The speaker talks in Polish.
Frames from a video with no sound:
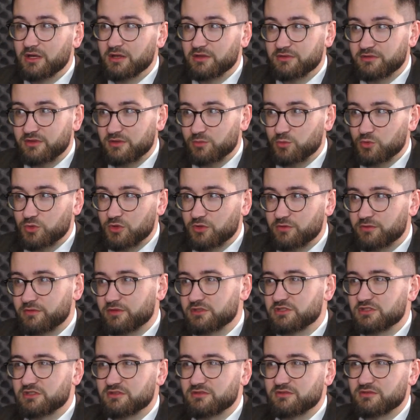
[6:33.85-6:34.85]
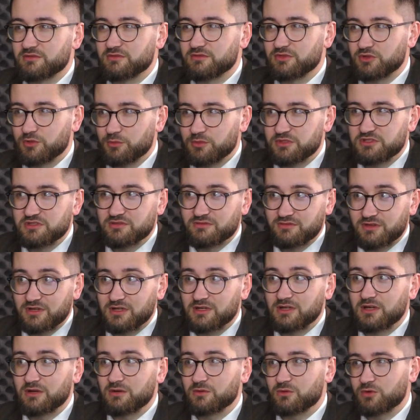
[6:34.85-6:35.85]
zajmująca się wydobyciem
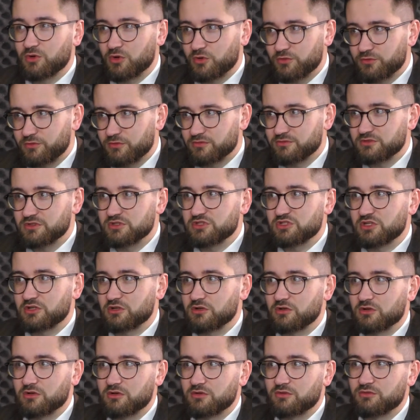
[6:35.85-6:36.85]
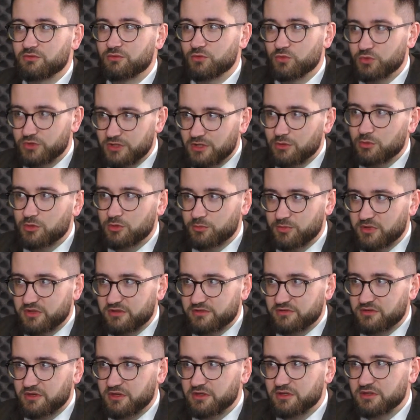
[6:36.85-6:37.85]
węgla koksowniczego w Unii
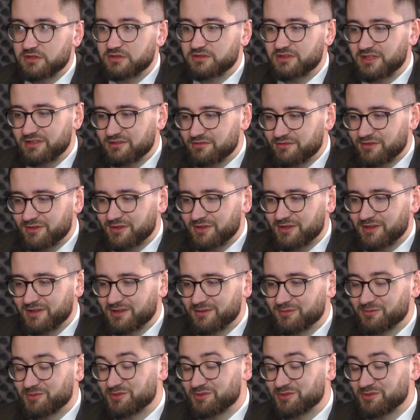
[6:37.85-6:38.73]
Europejskiej i ten węgiel,